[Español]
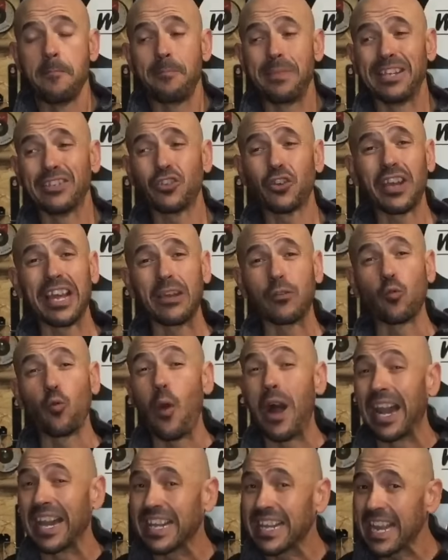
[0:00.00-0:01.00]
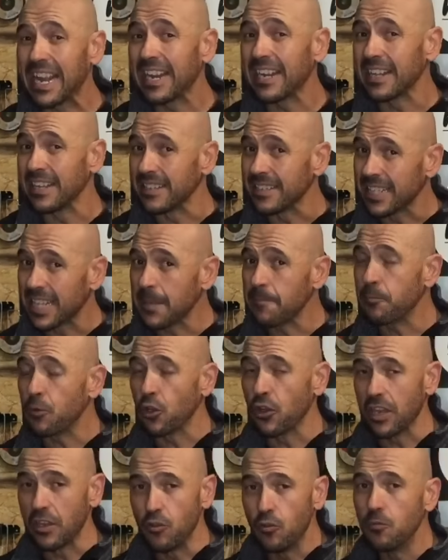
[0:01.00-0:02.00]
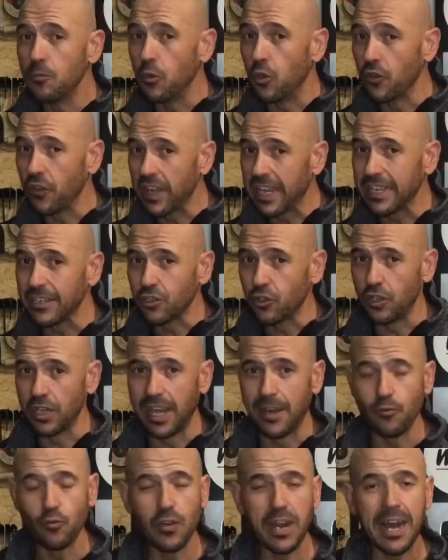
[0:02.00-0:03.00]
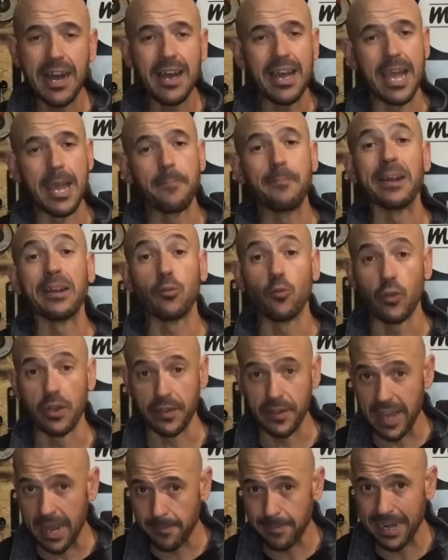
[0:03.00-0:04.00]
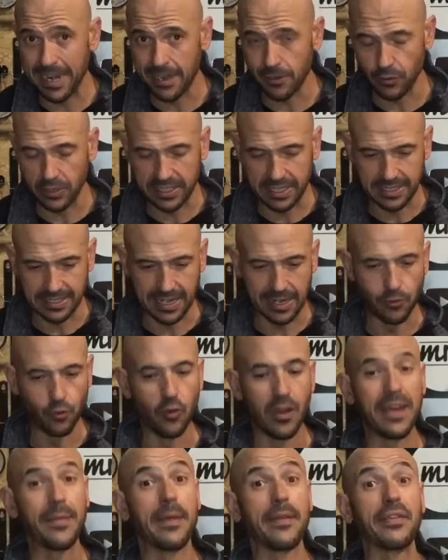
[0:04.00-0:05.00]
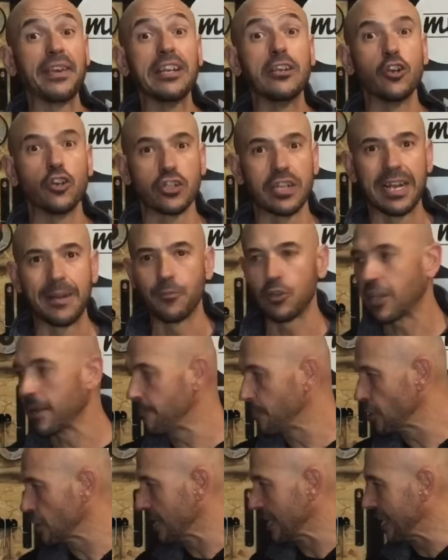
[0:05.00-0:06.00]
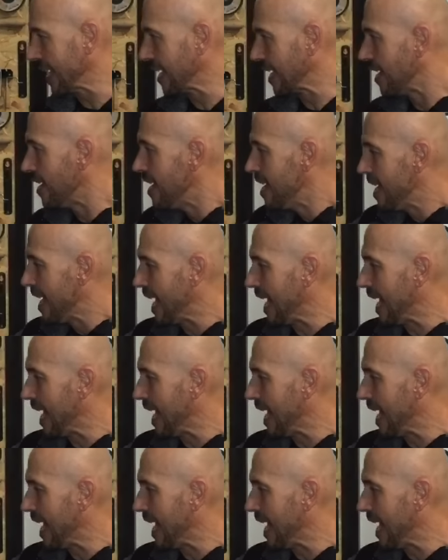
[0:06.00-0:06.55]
Pienso que cualquier tipo de humo de soldadura es perjudicial para nuestra salud, es decir, nos tenemos que proteger.